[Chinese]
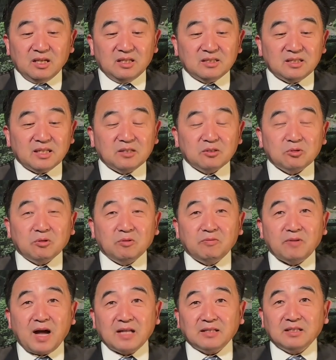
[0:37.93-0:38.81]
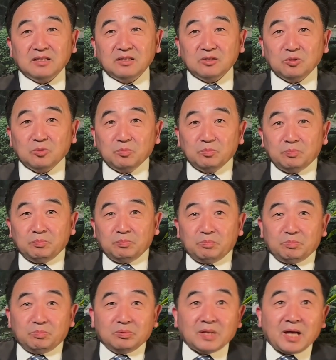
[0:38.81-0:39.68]
这个说法呢就
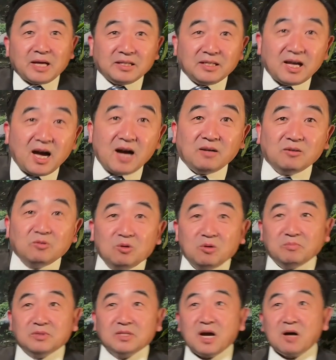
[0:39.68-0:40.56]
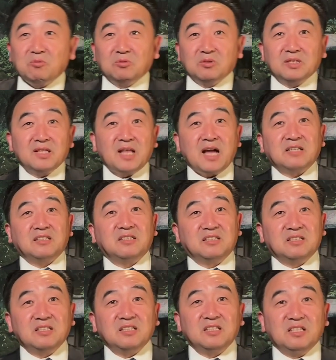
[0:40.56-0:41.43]
不太一样。我们上午跟大家
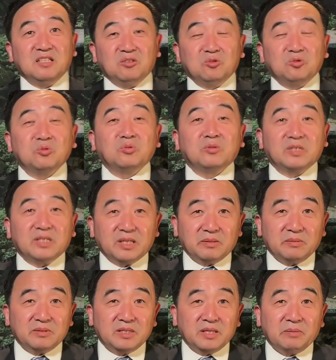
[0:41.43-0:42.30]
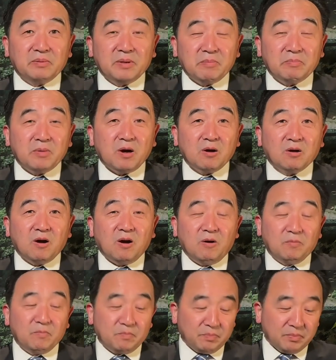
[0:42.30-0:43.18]
只是引述了这个这篇报告。
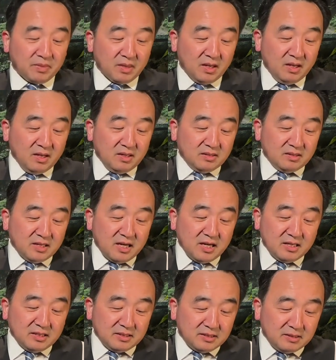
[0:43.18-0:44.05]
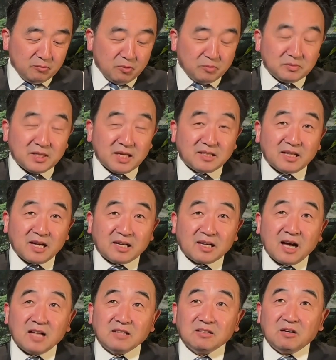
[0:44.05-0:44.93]
那我们现在
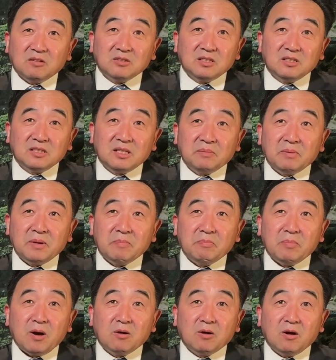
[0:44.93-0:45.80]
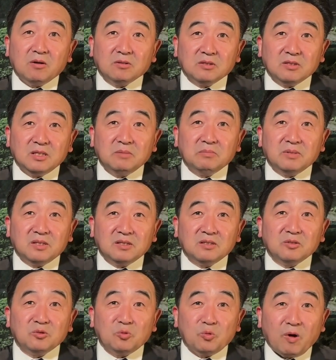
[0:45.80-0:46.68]
看到是这篇报告的基本
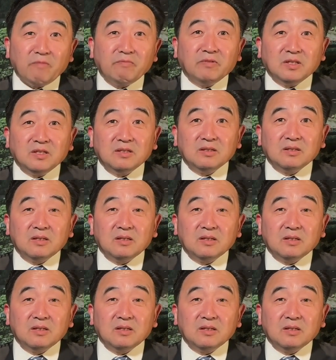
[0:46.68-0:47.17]
上的原文。